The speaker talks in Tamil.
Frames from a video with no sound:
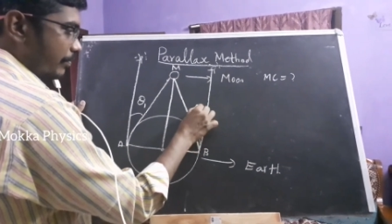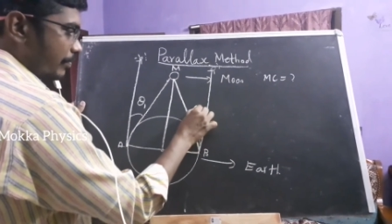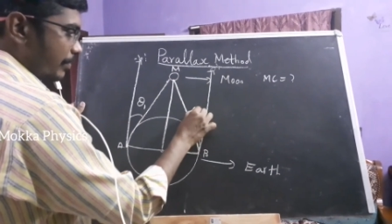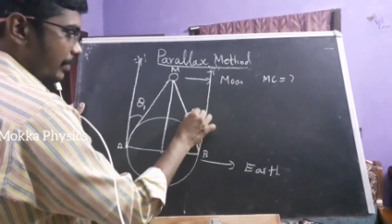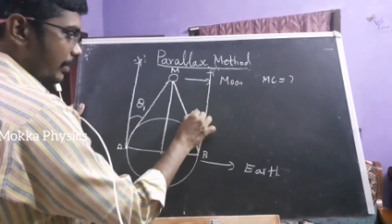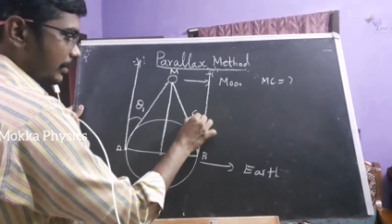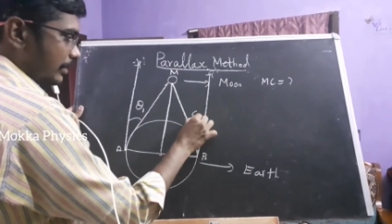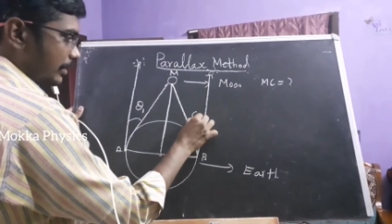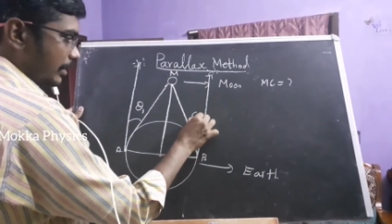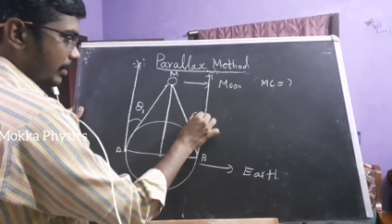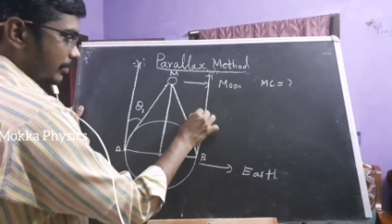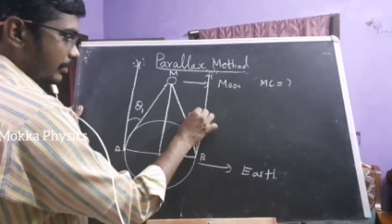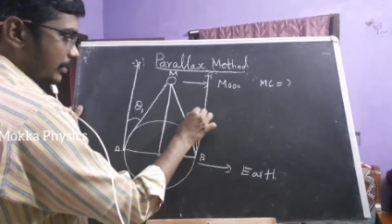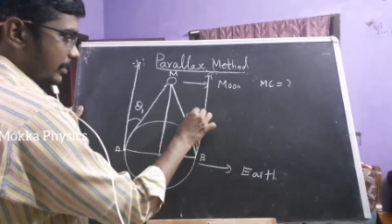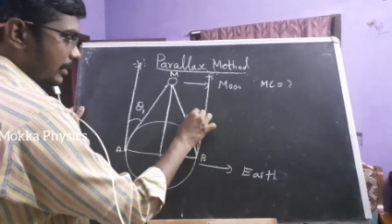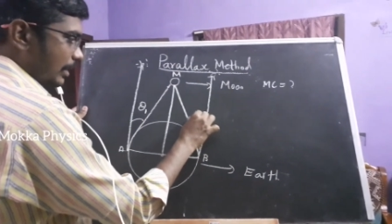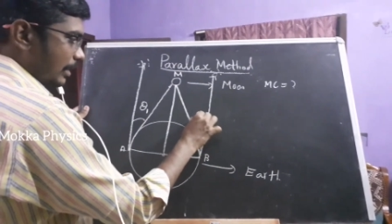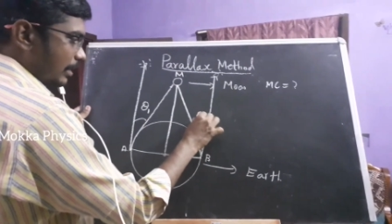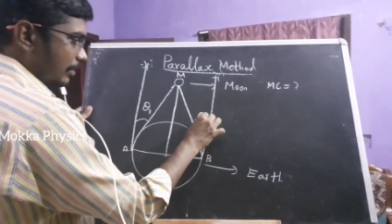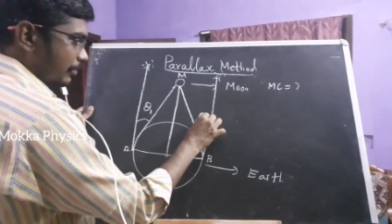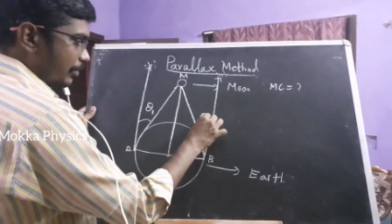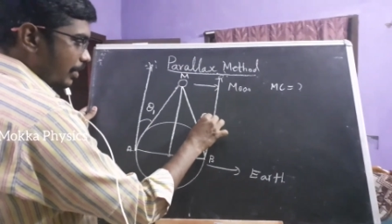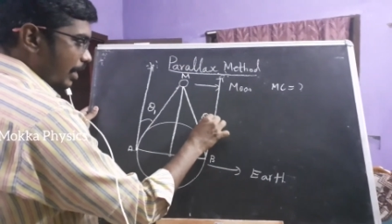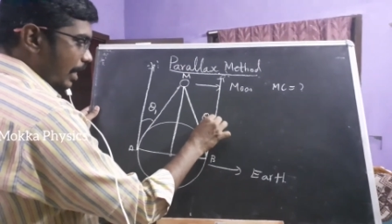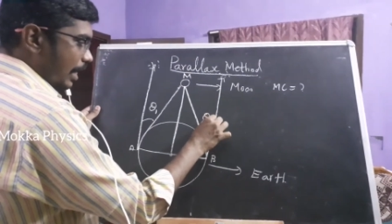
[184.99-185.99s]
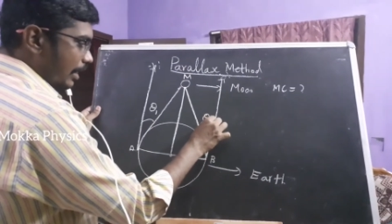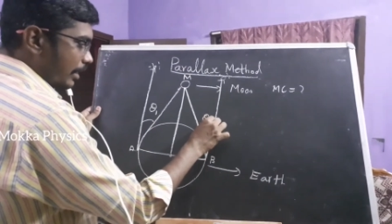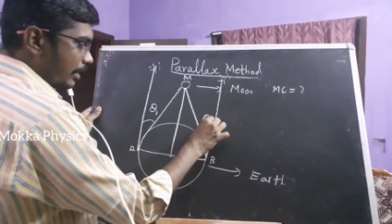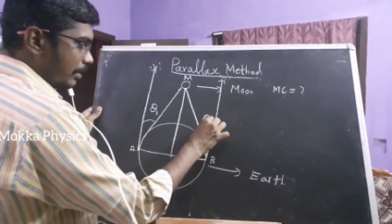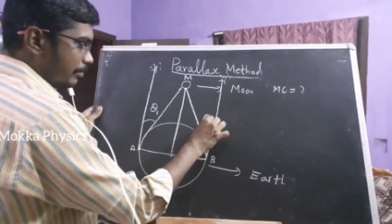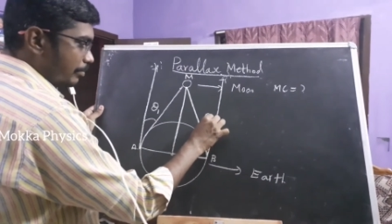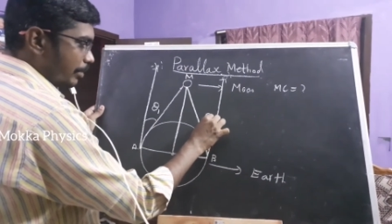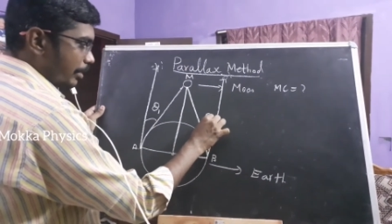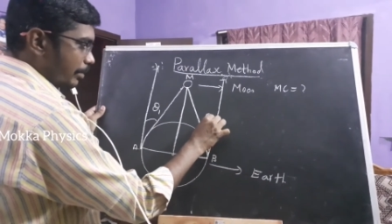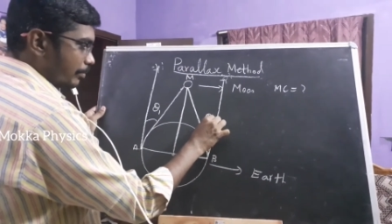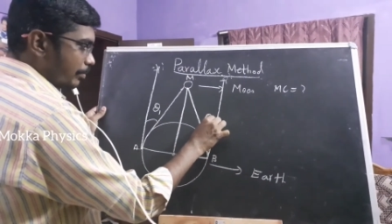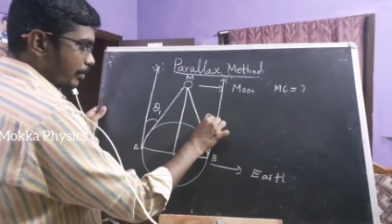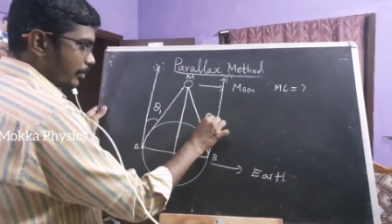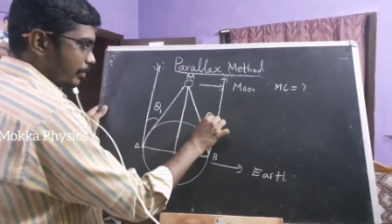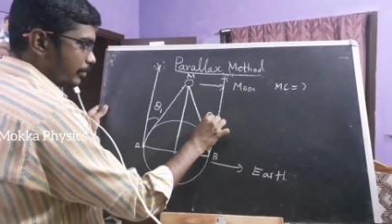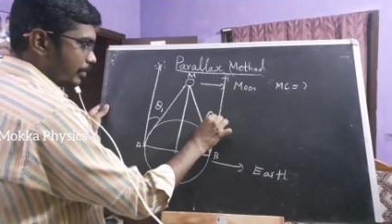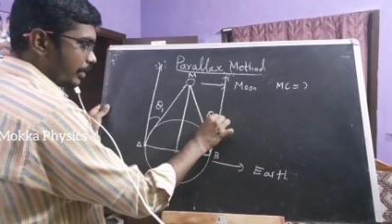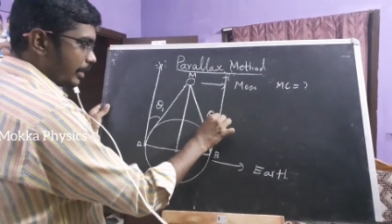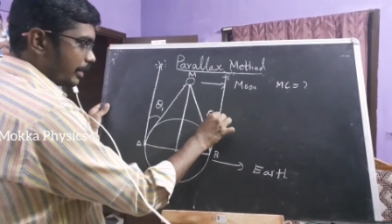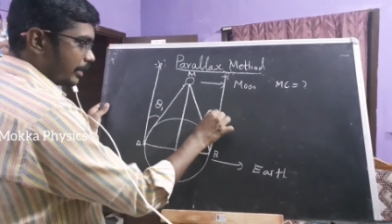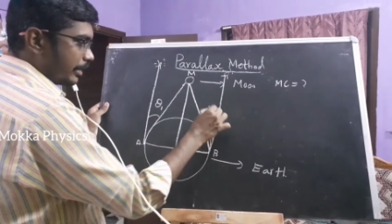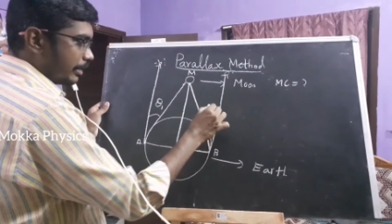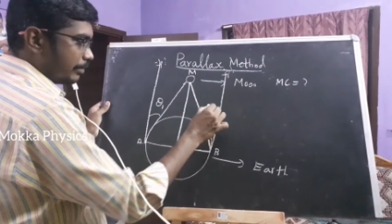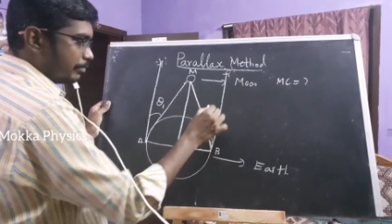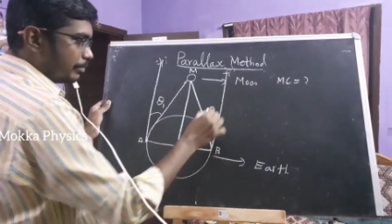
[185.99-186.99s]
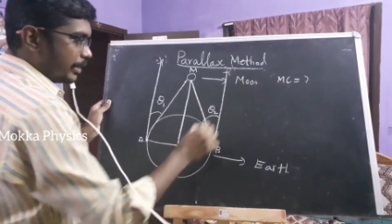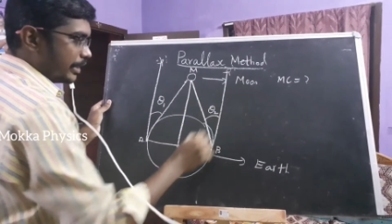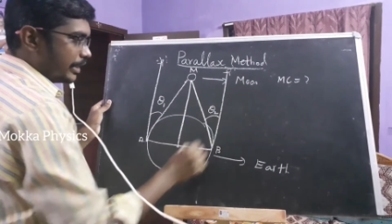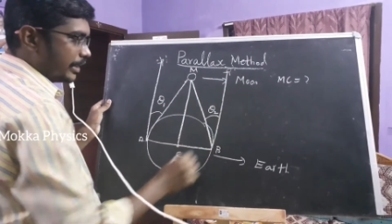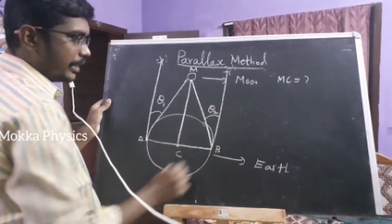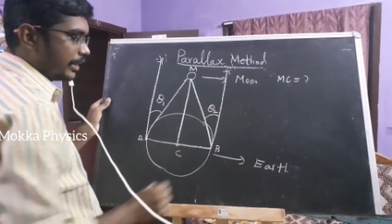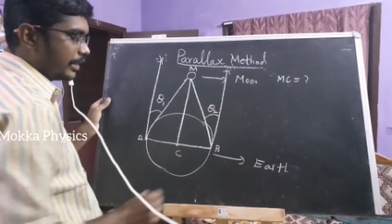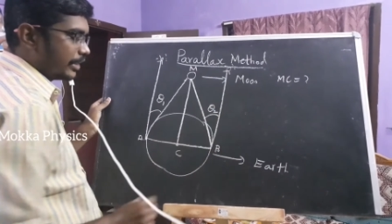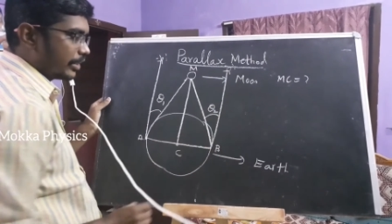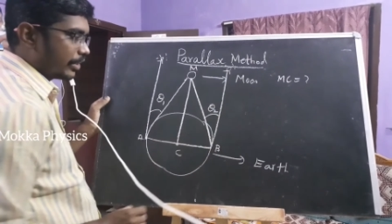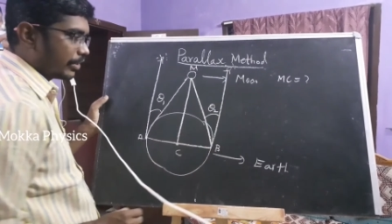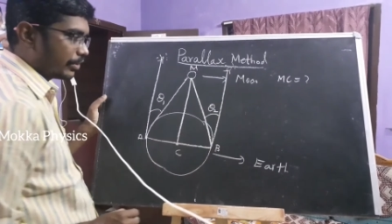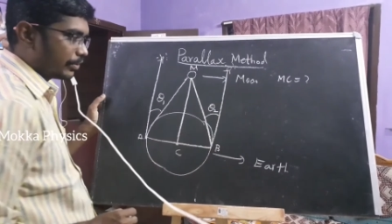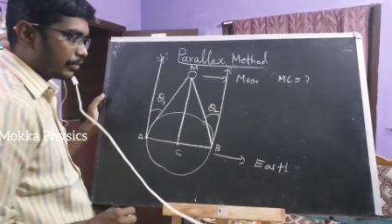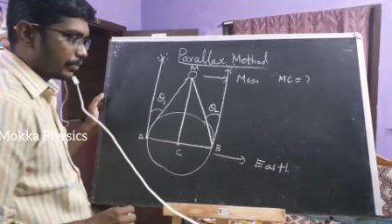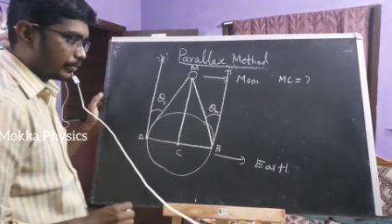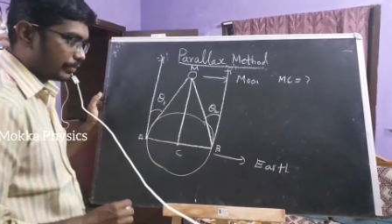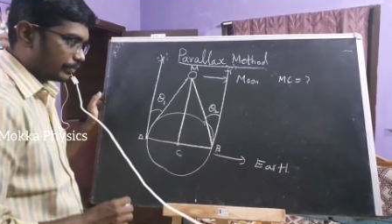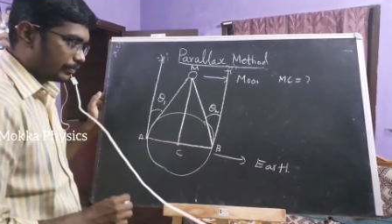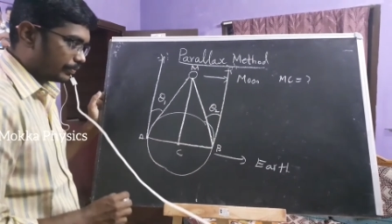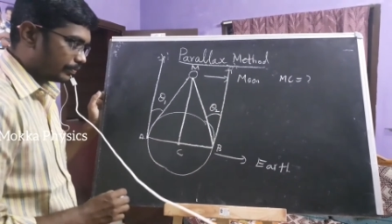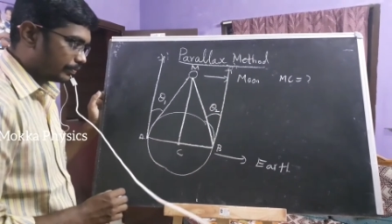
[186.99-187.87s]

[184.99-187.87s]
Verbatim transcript: ரெஃபரன்ஸாக வச்சு அது ஒரு ஆங்கிள் மேக் பண்ணும் லெட் இட் பி டீட்டா டூ